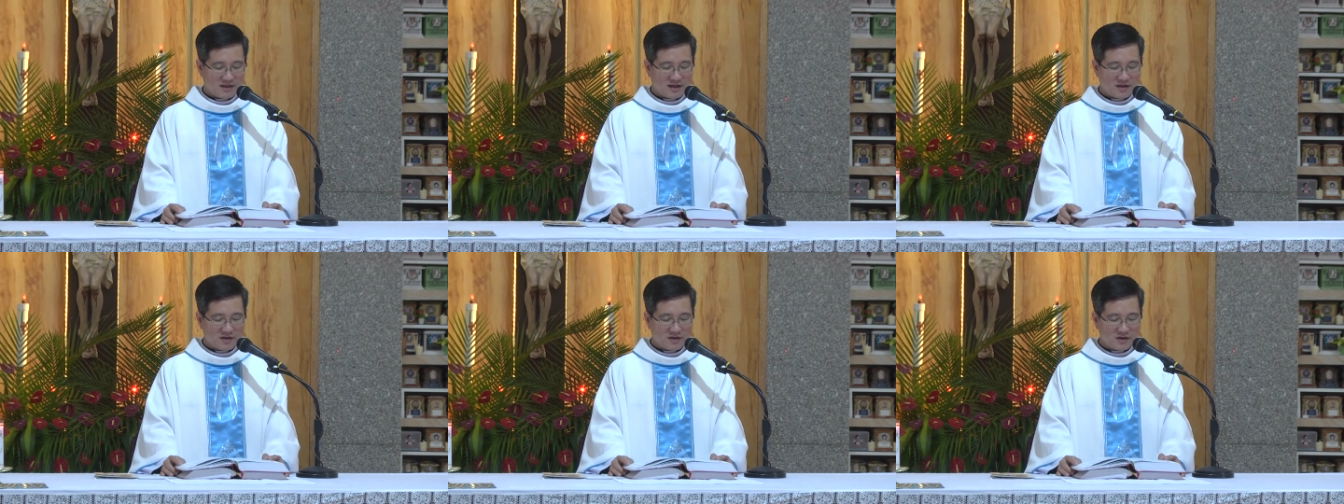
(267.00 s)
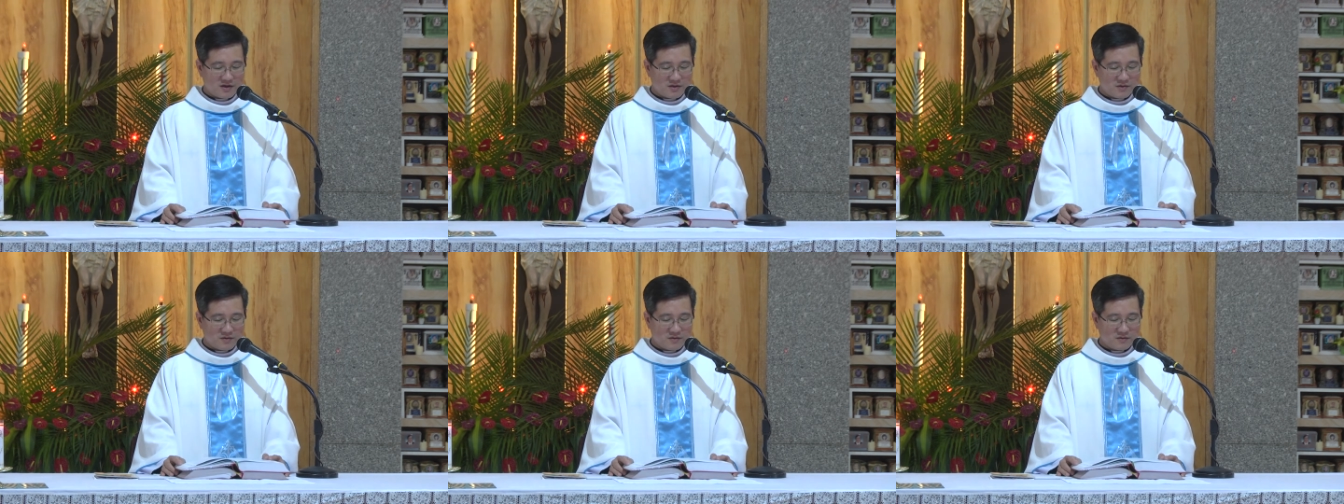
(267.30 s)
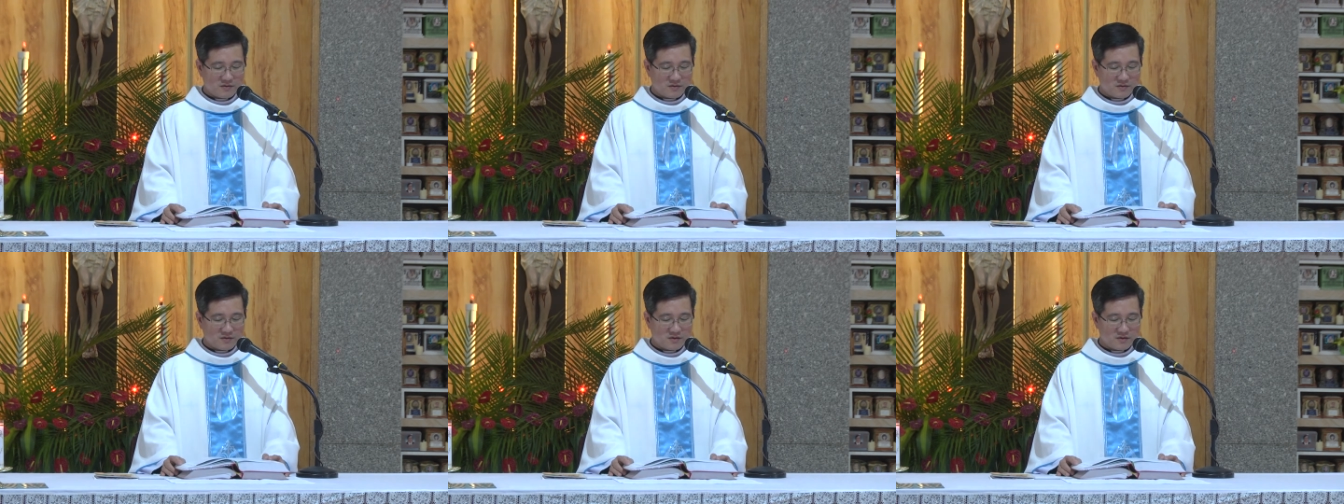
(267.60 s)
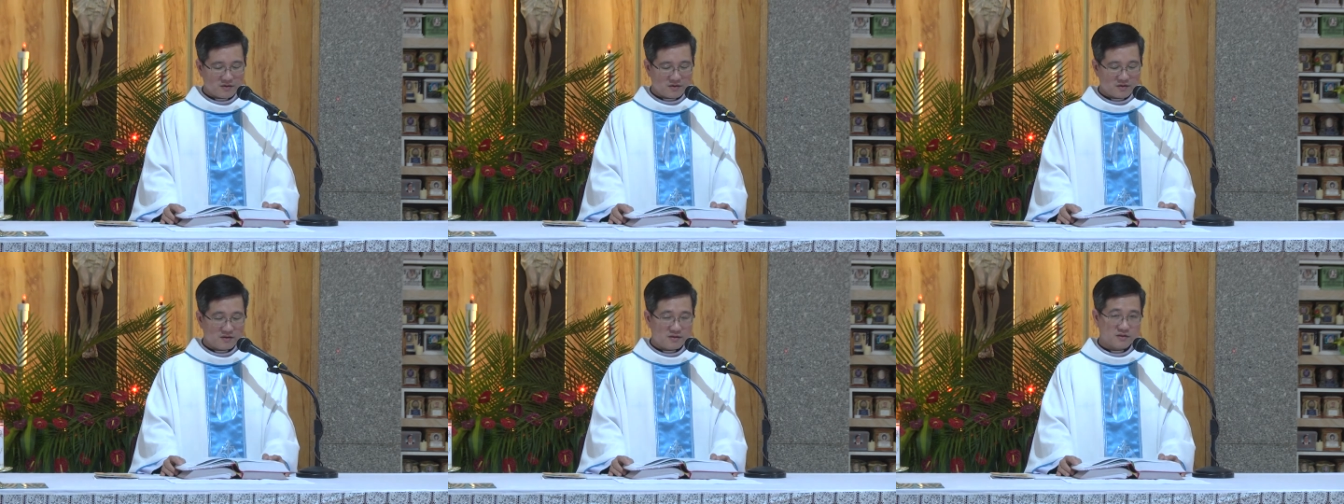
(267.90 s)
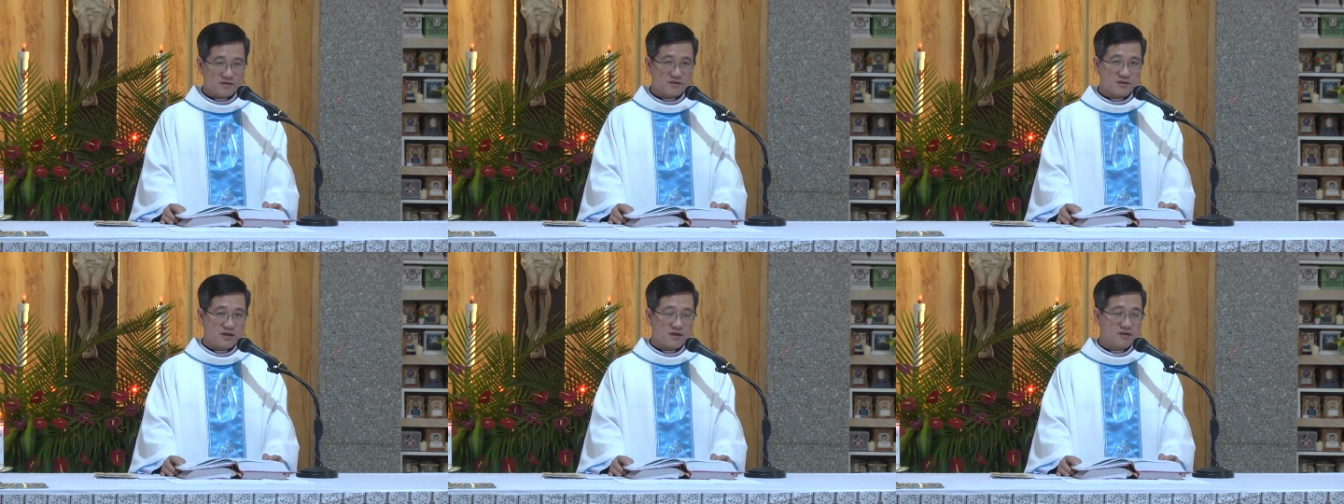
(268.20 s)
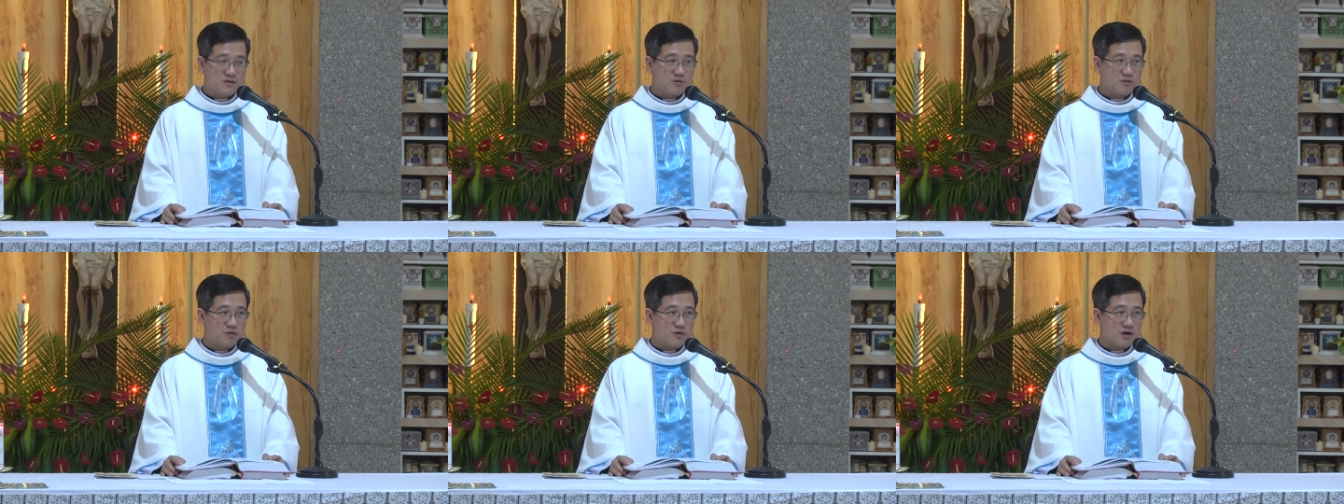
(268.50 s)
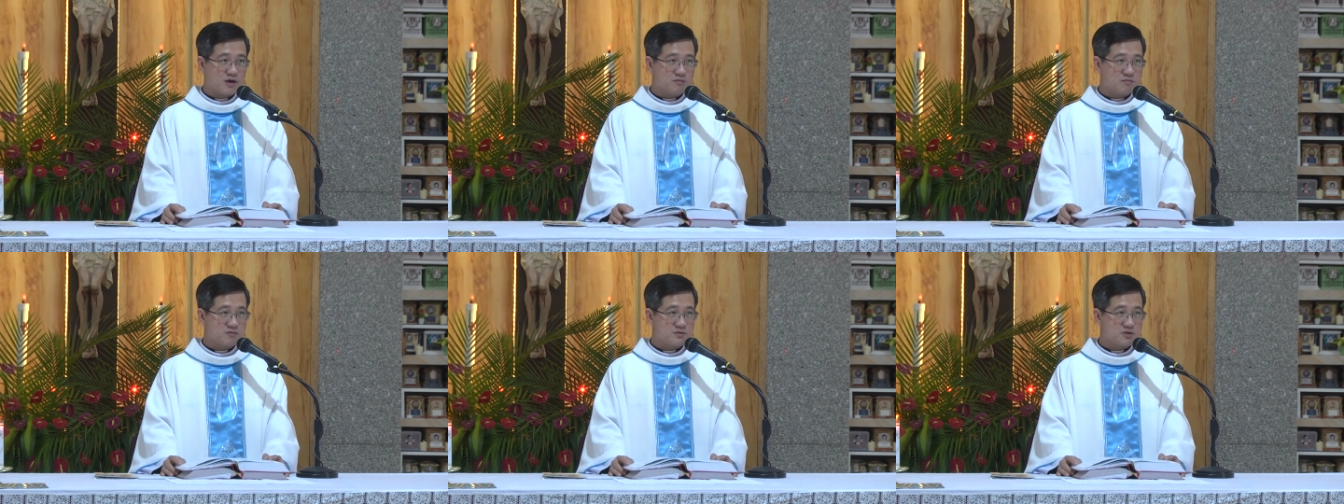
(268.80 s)
Gia-kêu, tên
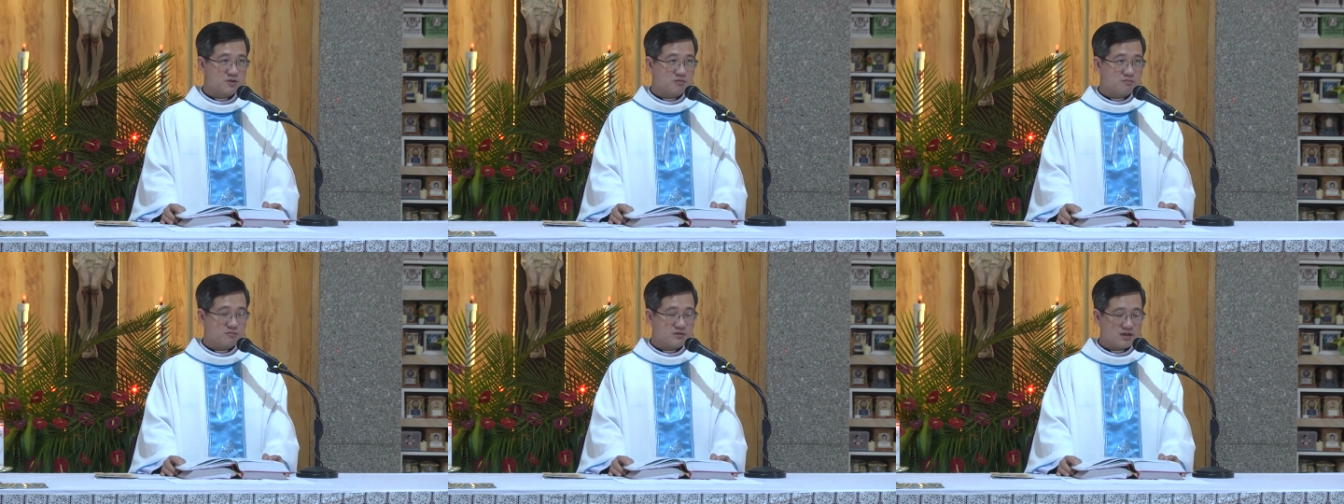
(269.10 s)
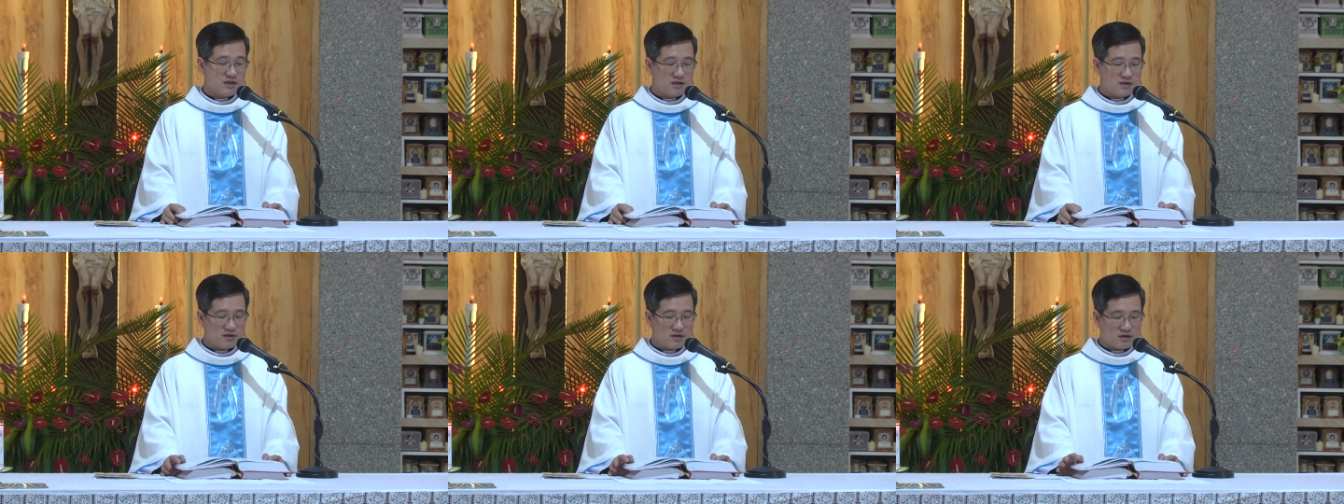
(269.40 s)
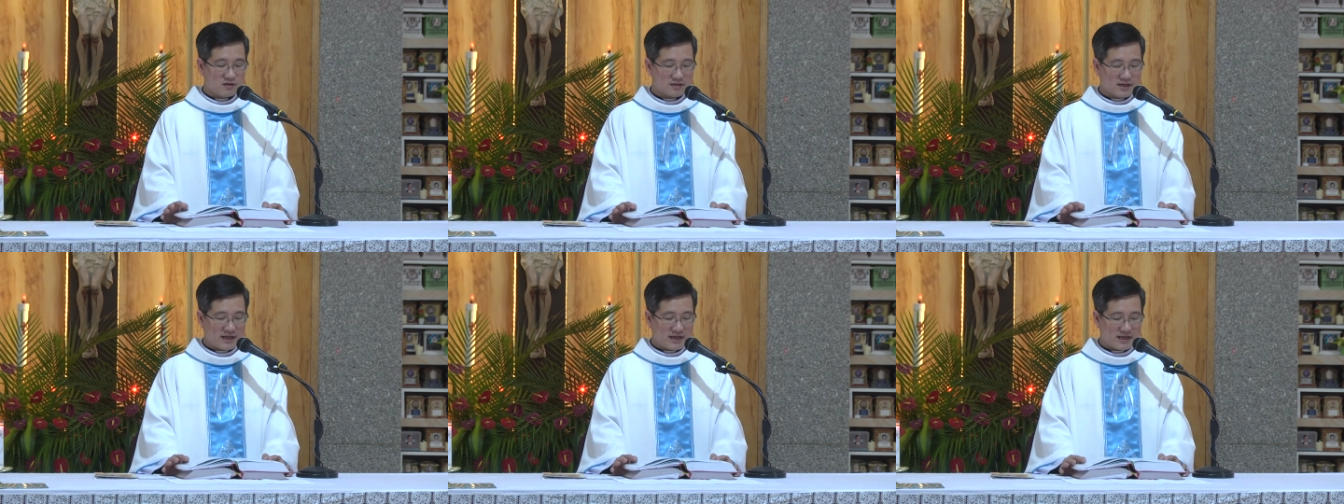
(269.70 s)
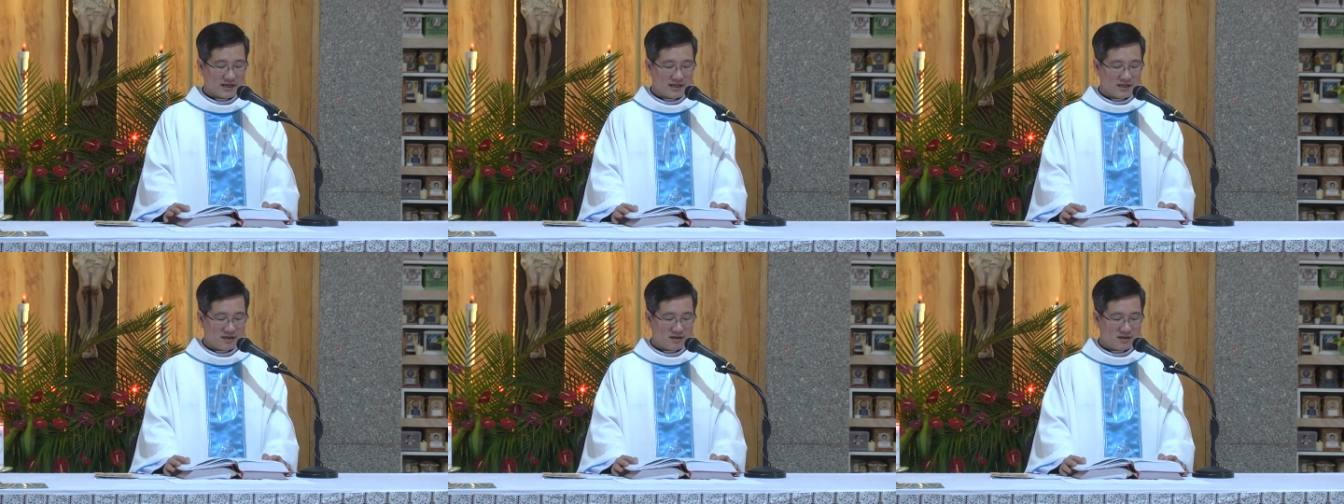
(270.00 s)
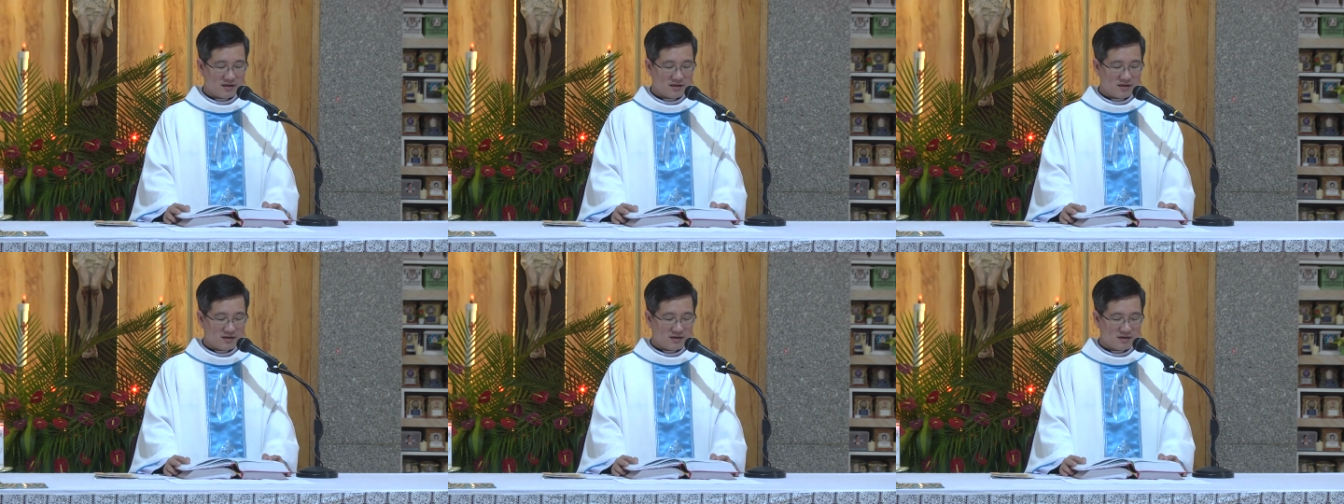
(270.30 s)
của ông trong tiếng Do Thái,